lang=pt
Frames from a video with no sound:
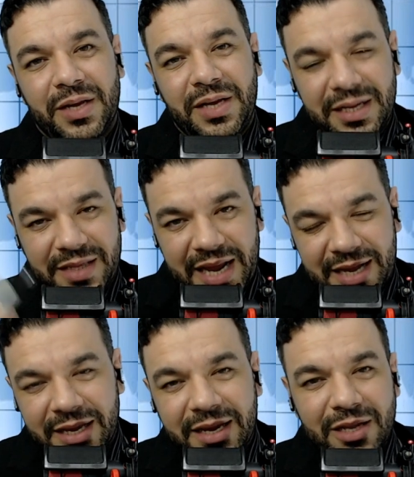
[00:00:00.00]
E a
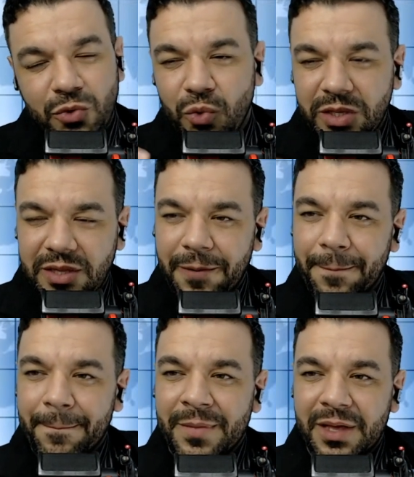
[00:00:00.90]
entrega é gratuita,
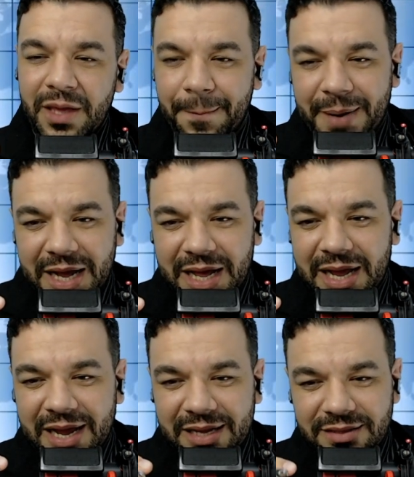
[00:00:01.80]
e
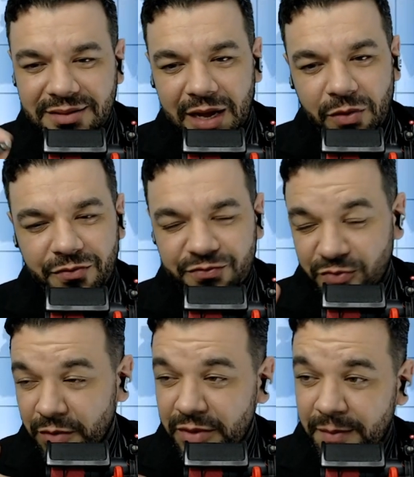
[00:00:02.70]
parará e tal, e
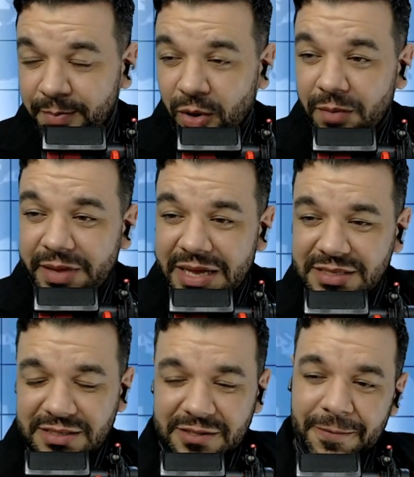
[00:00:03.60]
tome-lhe
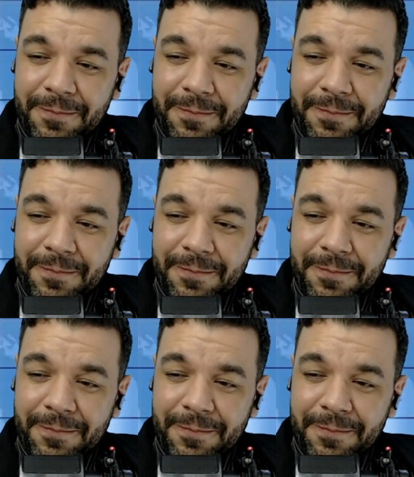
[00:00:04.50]
promessa.